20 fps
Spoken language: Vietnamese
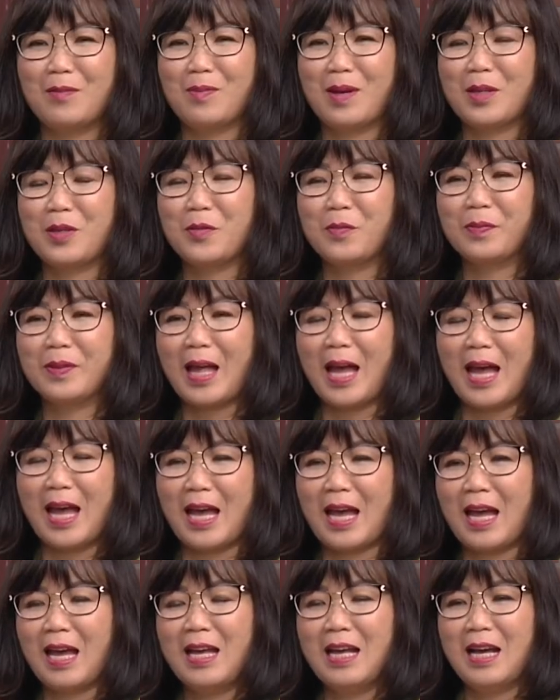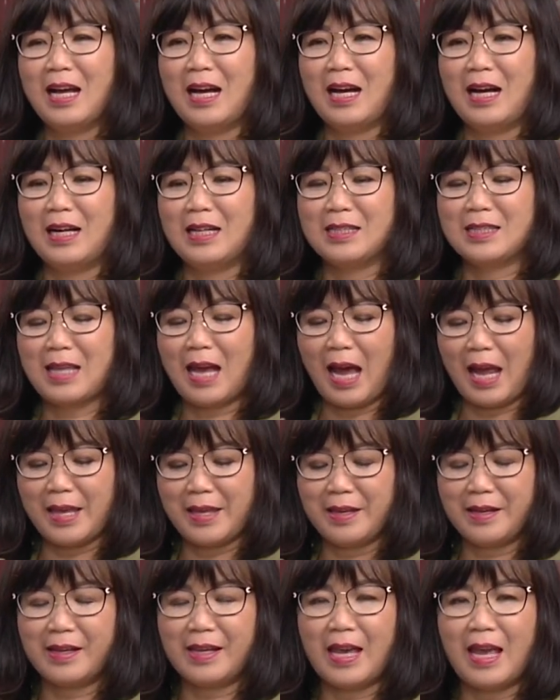mà chúng ta à, xài
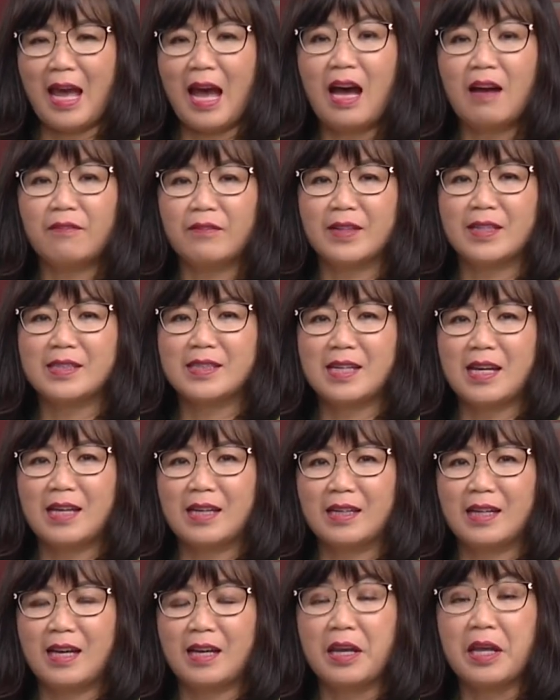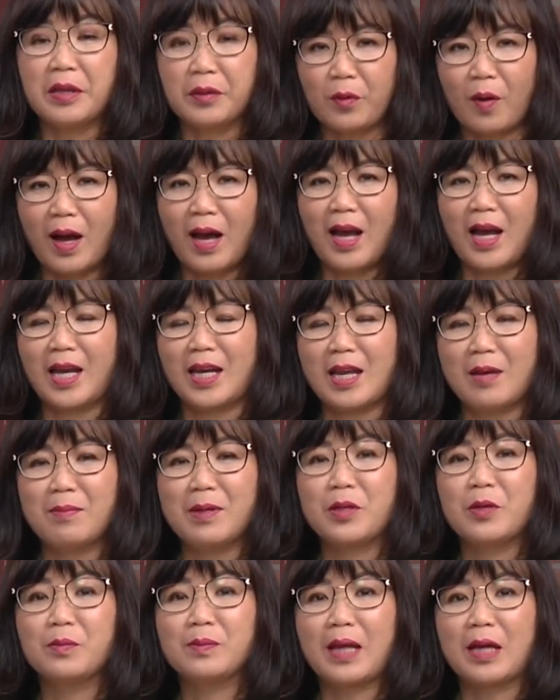những cái app ở trên à, điện thoại để
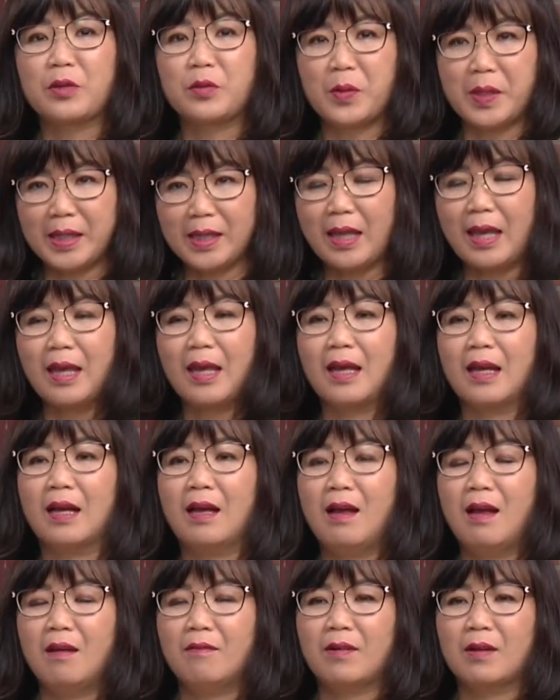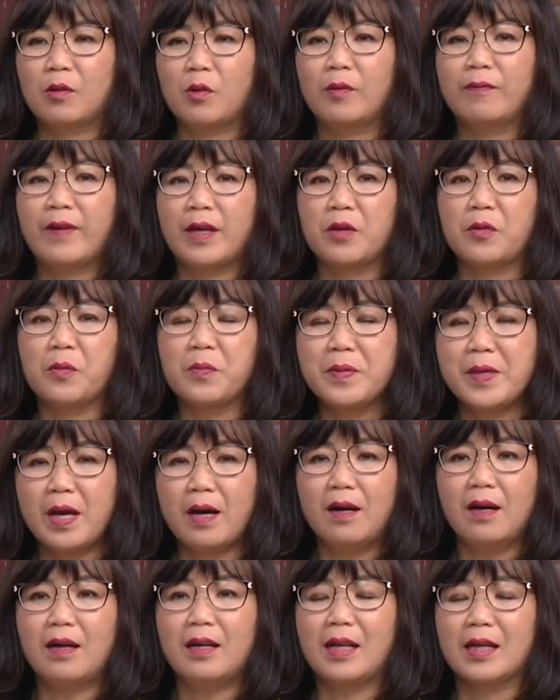mà chúng ta chuyển tiền. Và quý vị cũng
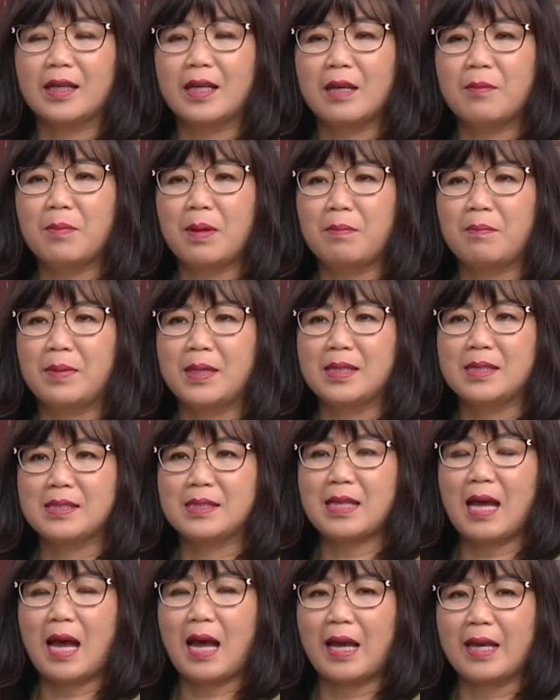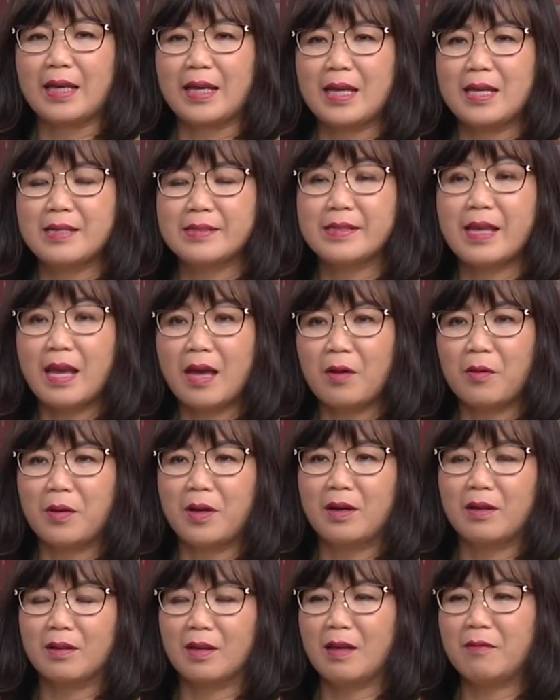nhớ là khi mà mình xài cái Zelle
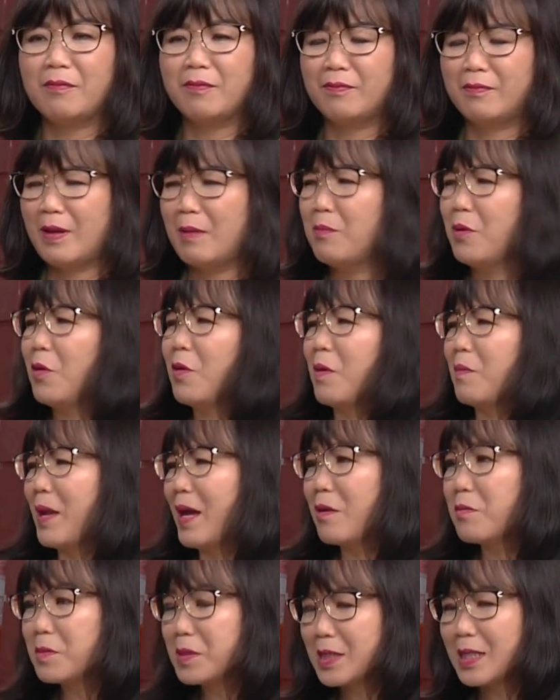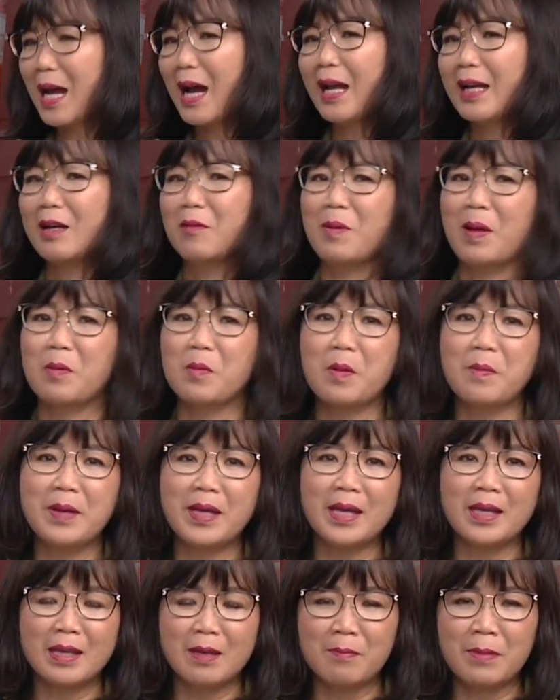đó, cái Venmo Ngọc Lan không có xài, Ngọc Lan không có
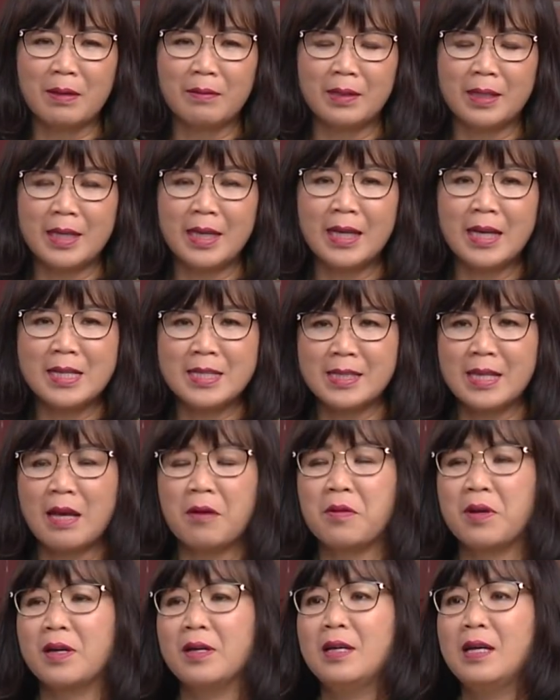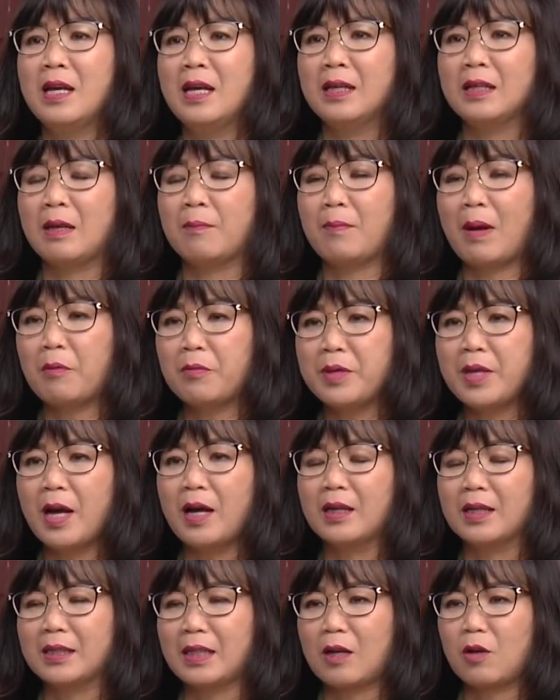biết nhưng mà riêng cái Zelle đó thì bao
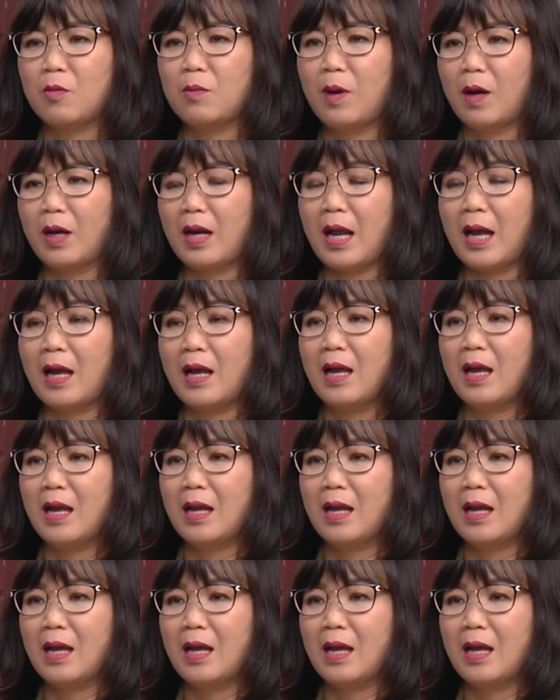giờ người ta cũng hỏi là